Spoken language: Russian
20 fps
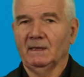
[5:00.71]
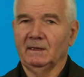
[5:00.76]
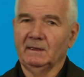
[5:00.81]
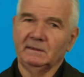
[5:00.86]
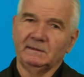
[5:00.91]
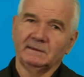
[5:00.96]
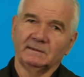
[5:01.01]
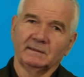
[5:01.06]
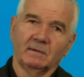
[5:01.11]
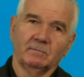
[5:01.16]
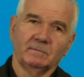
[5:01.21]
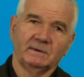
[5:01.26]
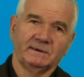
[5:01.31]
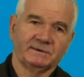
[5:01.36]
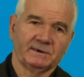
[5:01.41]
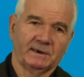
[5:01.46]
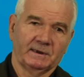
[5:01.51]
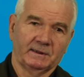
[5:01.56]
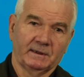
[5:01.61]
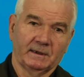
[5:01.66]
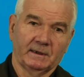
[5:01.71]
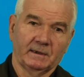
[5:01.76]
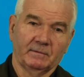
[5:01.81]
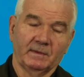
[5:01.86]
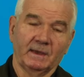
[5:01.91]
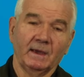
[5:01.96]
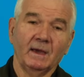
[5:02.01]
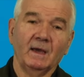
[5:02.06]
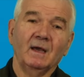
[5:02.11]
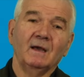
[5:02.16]

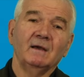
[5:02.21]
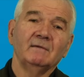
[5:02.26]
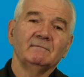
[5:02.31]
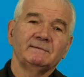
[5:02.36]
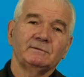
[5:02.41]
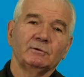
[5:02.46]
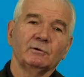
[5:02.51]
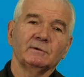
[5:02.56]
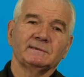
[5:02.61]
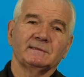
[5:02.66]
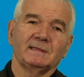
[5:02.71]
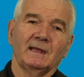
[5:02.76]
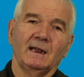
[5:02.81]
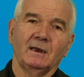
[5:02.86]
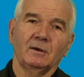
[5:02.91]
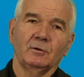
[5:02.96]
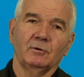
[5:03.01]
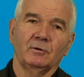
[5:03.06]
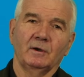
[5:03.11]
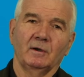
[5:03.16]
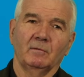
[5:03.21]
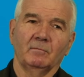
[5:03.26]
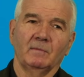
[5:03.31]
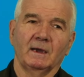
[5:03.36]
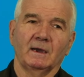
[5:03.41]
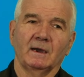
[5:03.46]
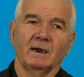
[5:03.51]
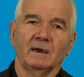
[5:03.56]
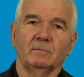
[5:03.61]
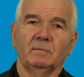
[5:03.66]
единомышленниками. Все остальное мы
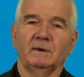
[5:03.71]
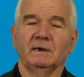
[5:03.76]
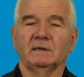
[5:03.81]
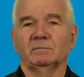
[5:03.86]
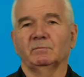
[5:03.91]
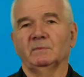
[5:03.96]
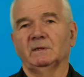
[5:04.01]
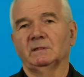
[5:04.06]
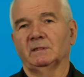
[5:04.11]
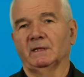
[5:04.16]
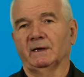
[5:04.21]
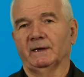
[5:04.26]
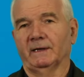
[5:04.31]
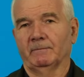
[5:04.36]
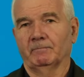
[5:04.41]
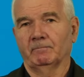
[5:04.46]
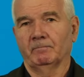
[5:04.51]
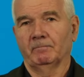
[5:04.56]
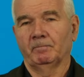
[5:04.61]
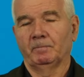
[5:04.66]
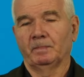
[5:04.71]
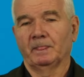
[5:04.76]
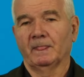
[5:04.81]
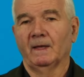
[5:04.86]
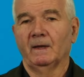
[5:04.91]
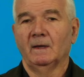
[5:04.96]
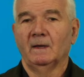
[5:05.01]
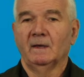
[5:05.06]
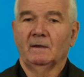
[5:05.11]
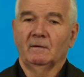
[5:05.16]
как бы отметаем.
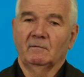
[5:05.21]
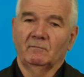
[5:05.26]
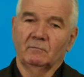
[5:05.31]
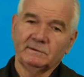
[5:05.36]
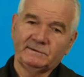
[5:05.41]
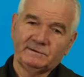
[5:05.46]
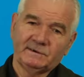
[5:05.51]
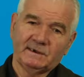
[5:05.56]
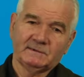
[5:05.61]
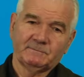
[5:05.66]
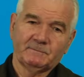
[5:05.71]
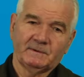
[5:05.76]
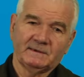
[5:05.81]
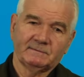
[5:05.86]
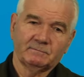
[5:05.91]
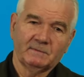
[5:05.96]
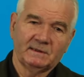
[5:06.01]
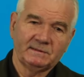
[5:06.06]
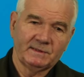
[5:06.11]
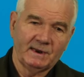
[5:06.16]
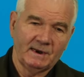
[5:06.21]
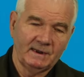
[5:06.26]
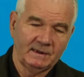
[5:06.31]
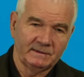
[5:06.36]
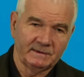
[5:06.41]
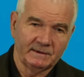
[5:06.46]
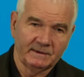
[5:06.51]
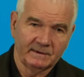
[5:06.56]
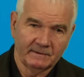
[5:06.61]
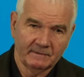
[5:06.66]
Вот сейчас
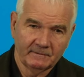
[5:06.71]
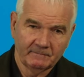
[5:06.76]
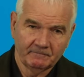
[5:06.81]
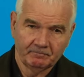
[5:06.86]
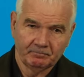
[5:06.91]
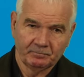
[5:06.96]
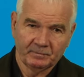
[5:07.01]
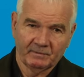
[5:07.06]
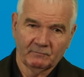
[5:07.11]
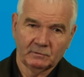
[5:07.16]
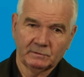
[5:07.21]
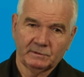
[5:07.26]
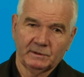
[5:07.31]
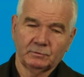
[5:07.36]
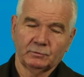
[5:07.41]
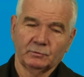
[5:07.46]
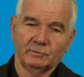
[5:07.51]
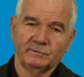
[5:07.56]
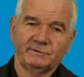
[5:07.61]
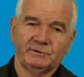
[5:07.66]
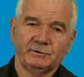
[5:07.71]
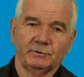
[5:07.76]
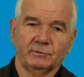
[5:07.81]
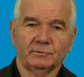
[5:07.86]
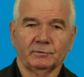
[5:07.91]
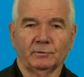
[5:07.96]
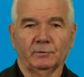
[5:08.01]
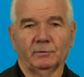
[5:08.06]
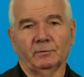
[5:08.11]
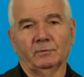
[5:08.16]
посмотрите вот эту
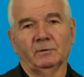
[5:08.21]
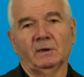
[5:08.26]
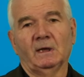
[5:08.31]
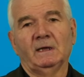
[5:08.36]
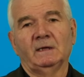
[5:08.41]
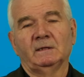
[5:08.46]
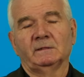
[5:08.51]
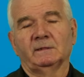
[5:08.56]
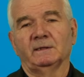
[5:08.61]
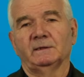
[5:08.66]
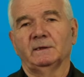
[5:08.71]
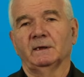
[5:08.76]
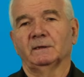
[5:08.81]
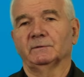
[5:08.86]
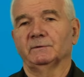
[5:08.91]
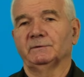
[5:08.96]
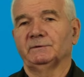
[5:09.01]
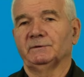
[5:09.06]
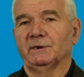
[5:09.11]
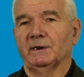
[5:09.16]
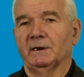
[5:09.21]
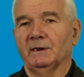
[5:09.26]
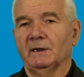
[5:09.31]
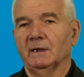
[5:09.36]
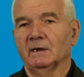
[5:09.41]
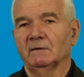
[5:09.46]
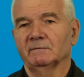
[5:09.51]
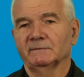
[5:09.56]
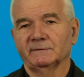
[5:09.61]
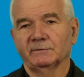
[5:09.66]
ученую Татьяну
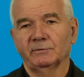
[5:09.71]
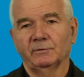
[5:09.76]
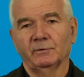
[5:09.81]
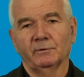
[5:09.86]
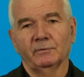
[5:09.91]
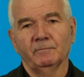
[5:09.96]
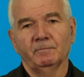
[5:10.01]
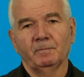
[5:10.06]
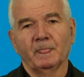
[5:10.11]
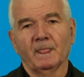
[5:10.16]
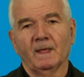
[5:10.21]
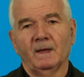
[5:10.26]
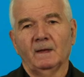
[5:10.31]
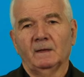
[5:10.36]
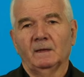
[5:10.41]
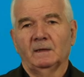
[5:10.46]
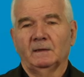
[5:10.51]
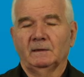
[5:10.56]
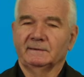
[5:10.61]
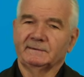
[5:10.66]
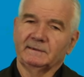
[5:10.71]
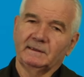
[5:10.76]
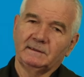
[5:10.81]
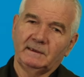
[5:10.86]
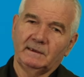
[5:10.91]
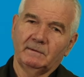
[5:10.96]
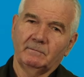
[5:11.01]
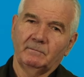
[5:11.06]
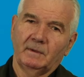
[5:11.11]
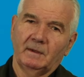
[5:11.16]
Черниговскую, и
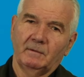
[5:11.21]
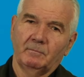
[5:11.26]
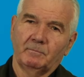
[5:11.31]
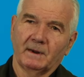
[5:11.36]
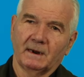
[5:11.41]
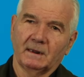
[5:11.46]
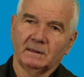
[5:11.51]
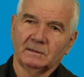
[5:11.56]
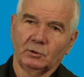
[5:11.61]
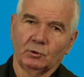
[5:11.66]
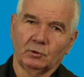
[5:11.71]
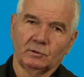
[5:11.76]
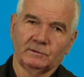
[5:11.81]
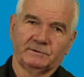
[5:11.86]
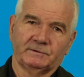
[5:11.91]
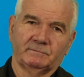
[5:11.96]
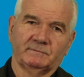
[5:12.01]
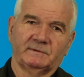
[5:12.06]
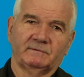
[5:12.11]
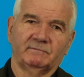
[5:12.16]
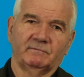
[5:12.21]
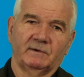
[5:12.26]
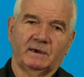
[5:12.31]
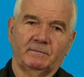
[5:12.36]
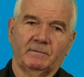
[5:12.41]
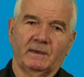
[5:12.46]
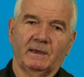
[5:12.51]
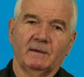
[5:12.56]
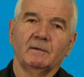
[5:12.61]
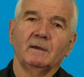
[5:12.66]
затем продолжим с
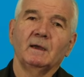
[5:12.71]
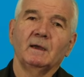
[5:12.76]
вами